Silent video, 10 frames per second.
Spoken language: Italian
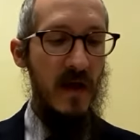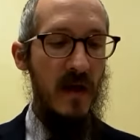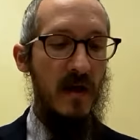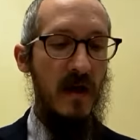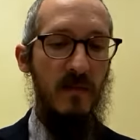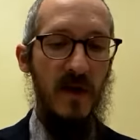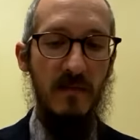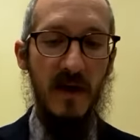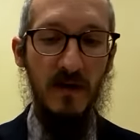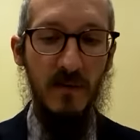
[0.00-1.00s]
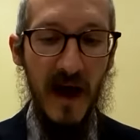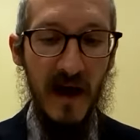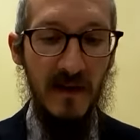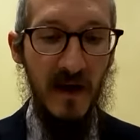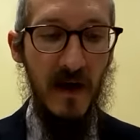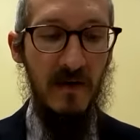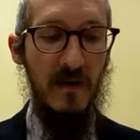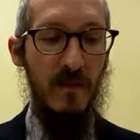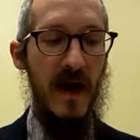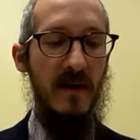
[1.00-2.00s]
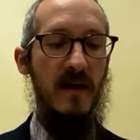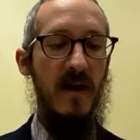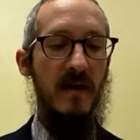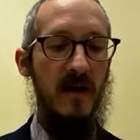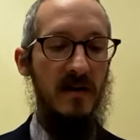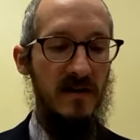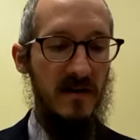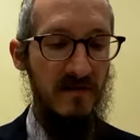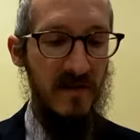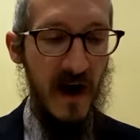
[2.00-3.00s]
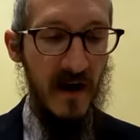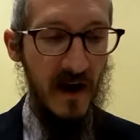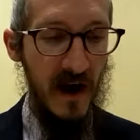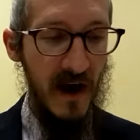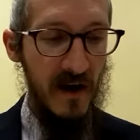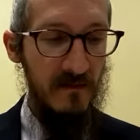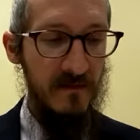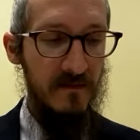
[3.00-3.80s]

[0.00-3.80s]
La prima domanda, domanda che si fa è